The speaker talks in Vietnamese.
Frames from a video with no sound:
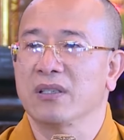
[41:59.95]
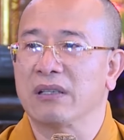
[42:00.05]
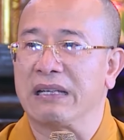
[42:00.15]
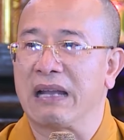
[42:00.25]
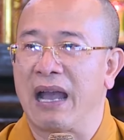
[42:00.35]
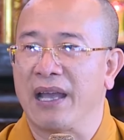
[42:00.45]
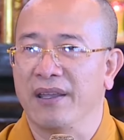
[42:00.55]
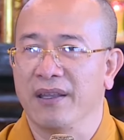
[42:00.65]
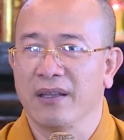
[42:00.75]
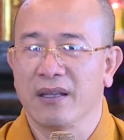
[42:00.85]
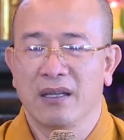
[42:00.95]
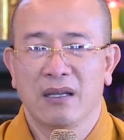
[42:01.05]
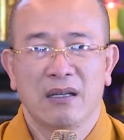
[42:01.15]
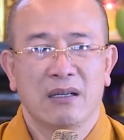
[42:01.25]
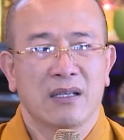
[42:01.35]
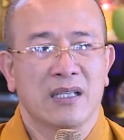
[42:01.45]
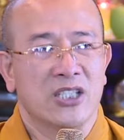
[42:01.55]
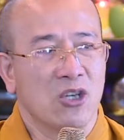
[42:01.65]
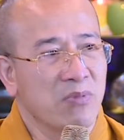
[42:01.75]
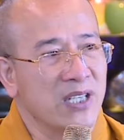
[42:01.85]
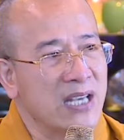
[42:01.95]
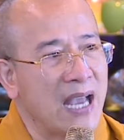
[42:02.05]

tình ái trong cái